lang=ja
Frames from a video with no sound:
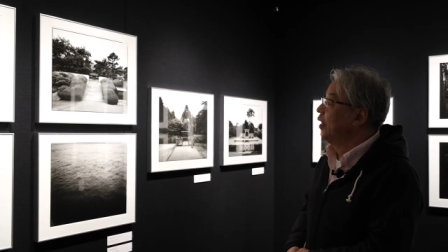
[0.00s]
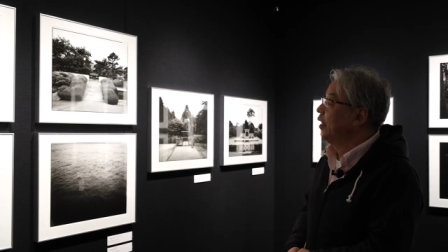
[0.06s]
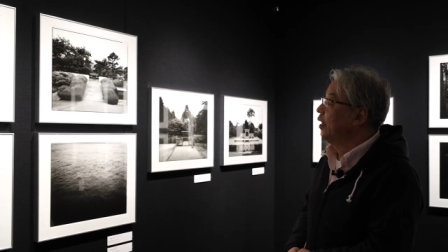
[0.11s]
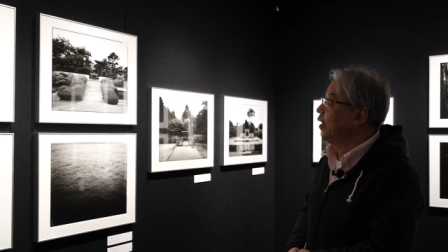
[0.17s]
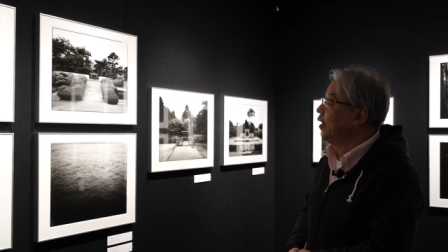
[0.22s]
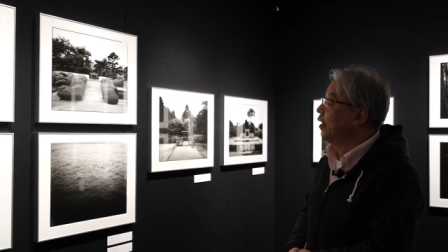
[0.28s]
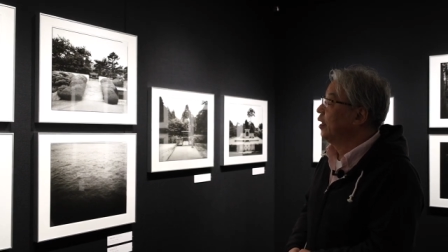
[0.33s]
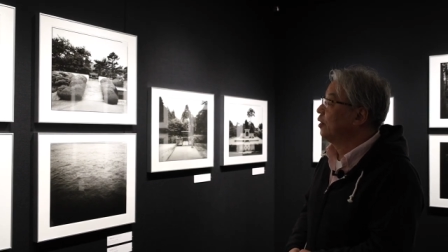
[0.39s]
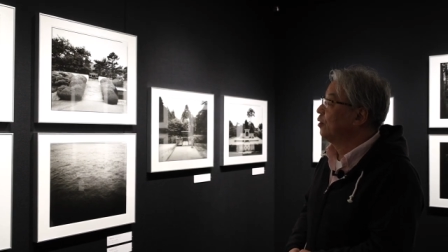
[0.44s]

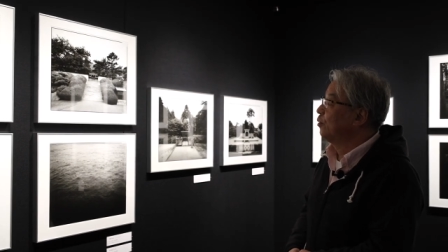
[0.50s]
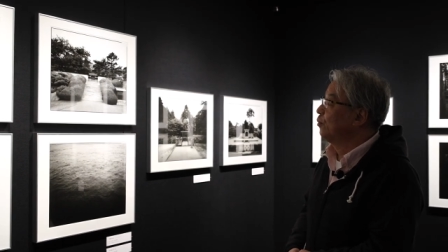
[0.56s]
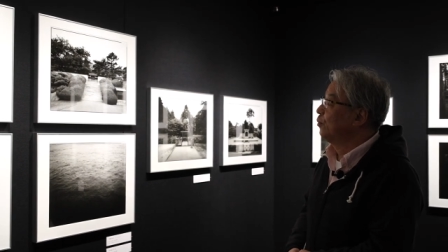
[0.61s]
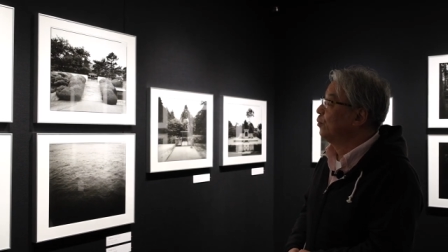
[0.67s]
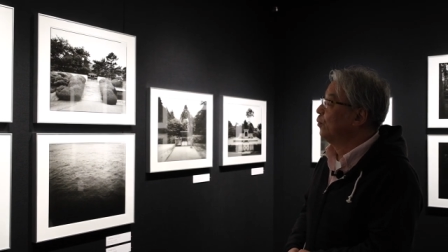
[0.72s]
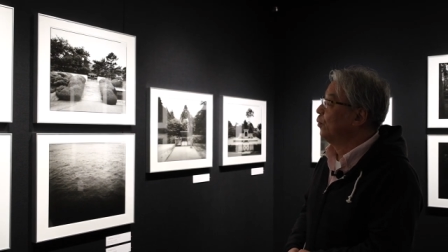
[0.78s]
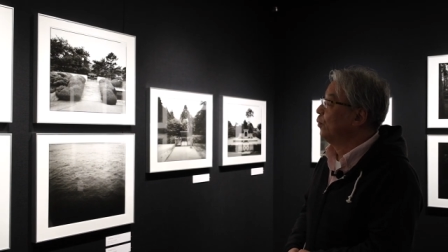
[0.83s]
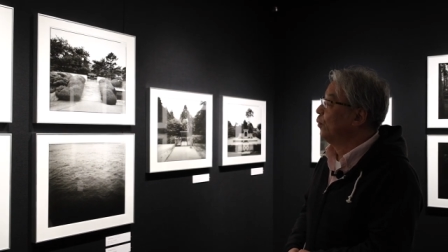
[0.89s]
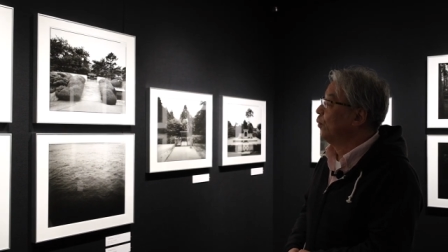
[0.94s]
えー、っ
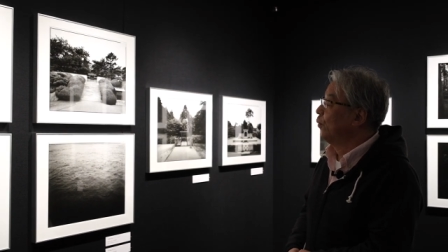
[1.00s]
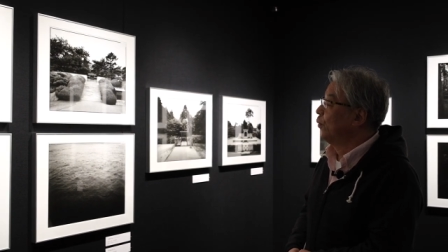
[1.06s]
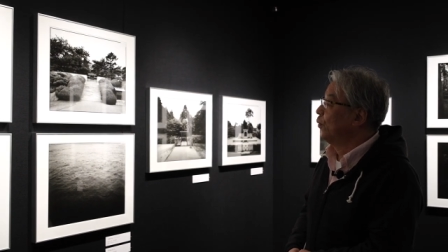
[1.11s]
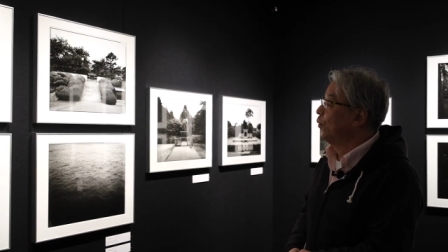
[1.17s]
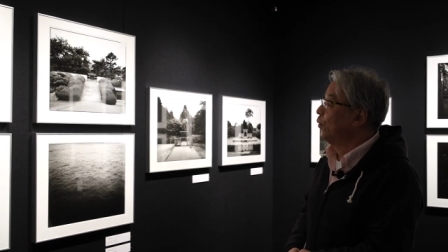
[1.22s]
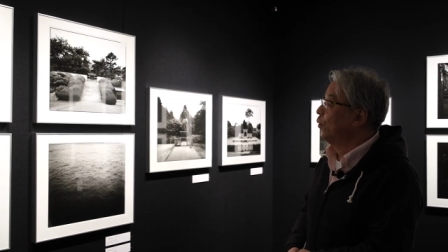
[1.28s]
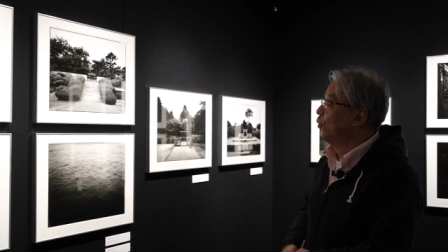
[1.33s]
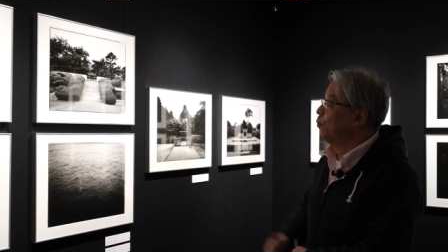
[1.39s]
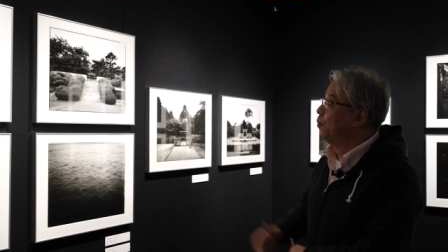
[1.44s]

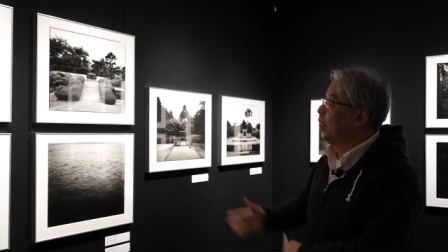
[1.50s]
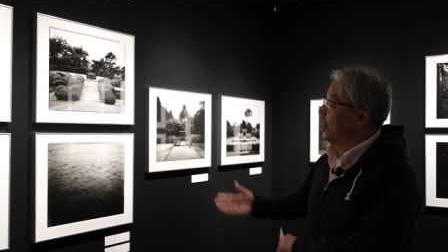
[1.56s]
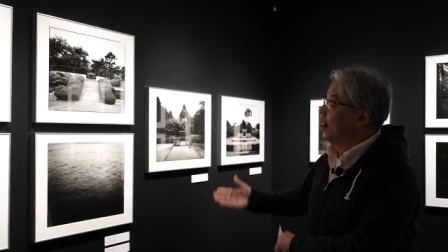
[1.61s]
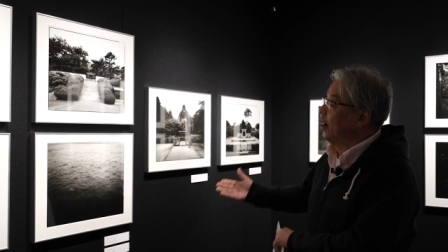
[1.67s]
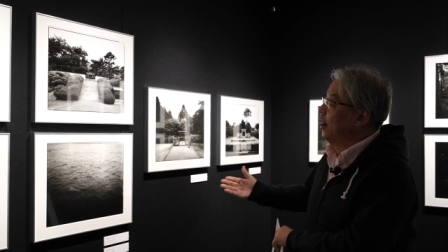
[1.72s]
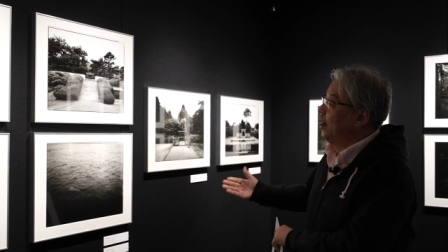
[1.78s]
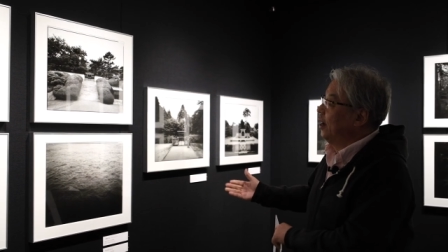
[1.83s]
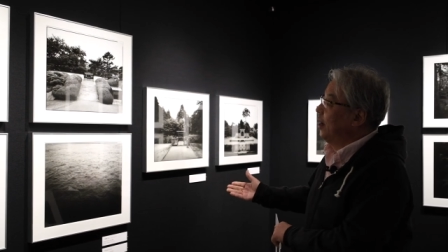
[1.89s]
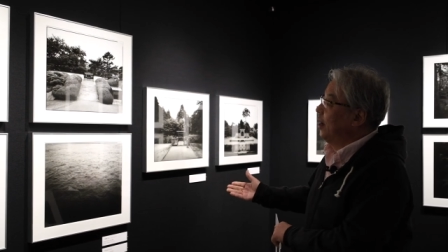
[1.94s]
とまあ